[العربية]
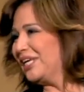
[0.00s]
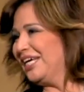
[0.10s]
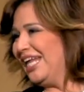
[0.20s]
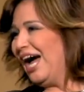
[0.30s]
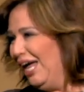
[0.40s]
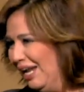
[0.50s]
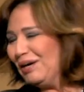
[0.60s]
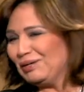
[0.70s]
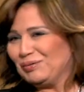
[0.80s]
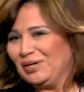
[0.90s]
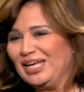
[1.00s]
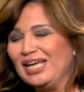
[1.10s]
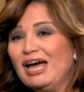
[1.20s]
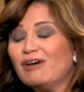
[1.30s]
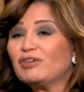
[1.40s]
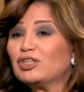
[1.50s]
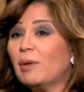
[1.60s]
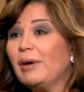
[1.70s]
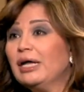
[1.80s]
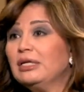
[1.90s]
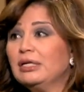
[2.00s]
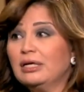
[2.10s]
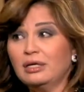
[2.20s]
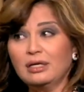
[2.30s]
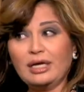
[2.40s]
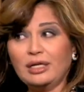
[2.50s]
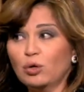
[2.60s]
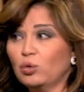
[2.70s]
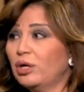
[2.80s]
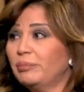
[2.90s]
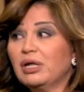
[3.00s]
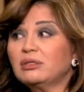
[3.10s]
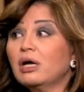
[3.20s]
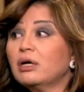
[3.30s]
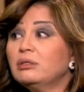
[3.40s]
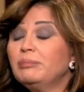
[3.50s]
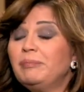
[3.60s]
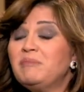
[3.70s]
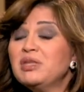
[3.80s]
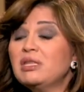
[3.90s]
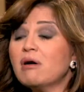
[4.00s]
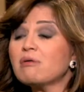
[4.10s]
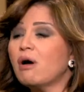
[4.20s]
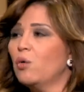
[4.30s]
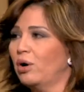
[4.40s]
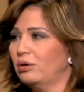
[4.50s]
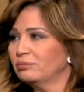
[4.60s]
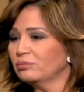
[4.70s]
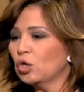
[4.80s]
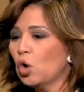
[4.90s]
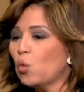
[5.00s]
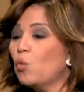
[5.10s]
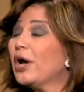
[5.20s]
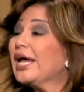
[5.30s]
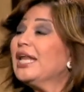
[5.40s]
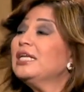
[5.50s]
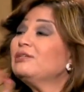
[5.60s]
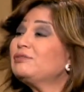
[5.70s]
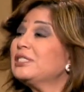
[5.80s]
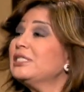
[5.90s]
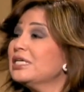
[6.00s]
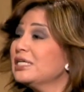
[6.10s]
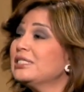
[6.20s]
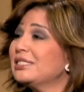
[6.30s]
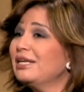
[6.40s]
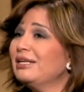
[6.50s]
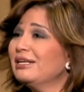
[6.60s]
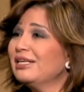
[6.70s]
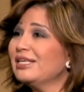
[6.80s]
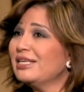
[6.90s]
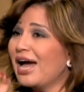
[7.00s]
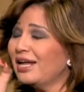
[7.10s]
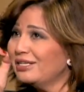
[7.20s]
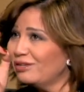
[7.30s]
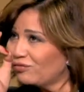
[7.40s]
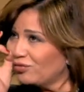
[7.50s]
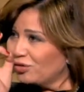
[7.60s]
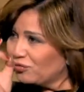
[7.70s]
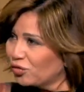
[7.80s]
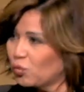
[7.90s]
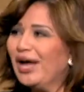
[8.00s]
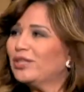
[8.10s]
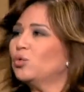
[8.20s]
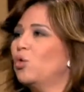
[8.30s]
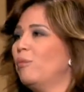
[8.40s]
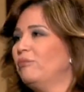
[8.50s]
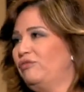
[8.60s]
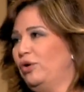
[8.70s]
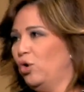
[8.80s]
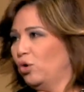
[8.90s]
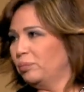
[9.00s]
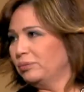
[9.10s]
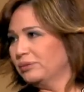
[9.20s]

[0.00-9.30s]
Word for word: حاله حلقه اخوانيه فطبعا آه، احنا كنا بننتقد بدراوه وكان نفسي ينزل يعني في, في وقت وهم في الحكم احد